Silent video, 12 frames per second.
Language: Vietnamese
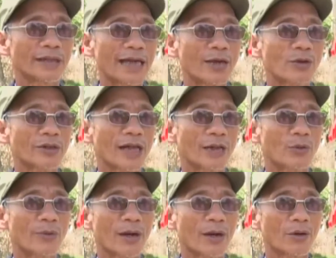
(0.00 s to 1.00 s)
giá nông sản
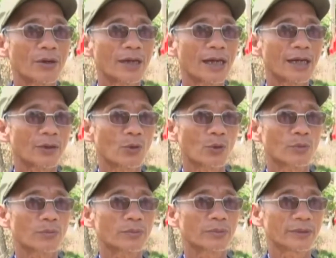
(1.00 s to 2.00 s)
của bà con là tụt
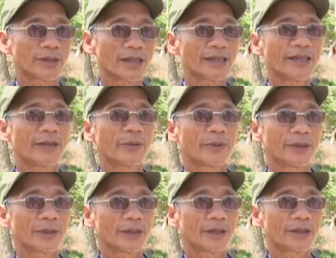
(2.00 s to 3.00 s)
rất nhiều
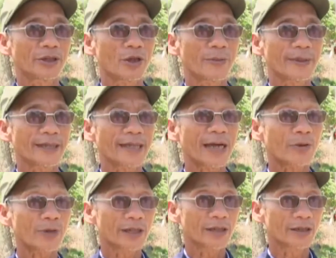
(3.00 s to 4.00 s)
à, so với cái giá
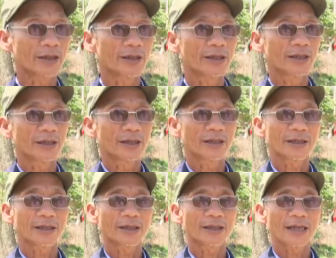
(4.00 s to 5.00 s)
của thị trường. À,
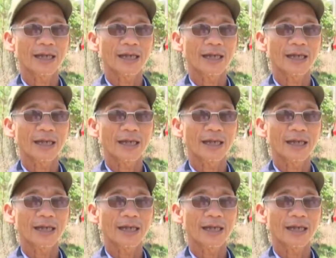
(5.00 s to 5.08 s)
cho nên